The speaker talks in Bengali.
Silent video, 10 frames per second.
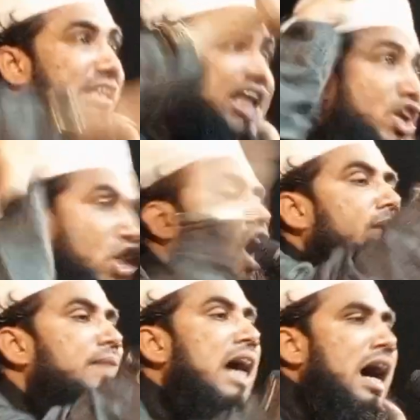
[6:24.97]
আমাদের
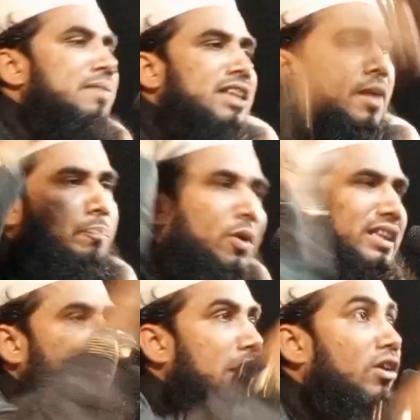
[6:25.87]
রব আমাদের
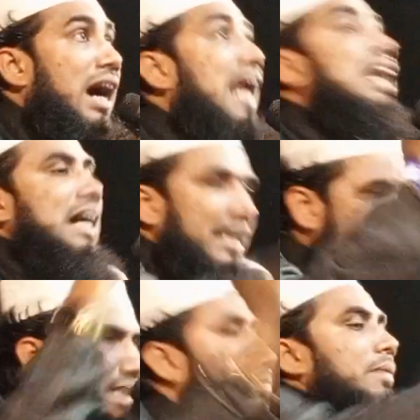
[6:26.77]
প্রতিপালক আল্লাহকে দেখতে